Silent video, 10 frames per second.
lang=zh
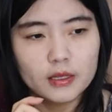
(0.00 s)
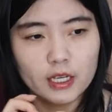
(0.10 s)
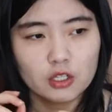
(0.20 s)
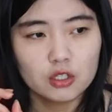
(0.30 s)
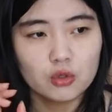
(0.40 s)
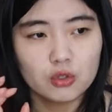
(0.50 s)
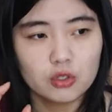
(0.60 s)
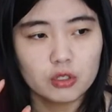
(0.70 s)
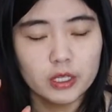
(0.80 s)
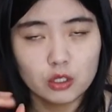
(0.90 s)
但是就
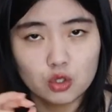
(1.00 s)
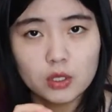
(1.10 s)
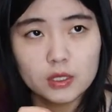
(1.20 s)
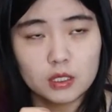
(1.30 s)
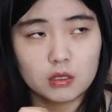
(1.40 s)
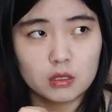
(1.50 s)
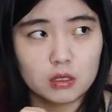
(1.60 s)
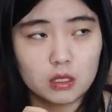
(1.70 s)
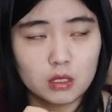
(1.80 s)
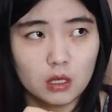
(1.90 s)
是那一瞬间的事
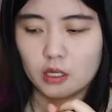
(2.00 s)
情，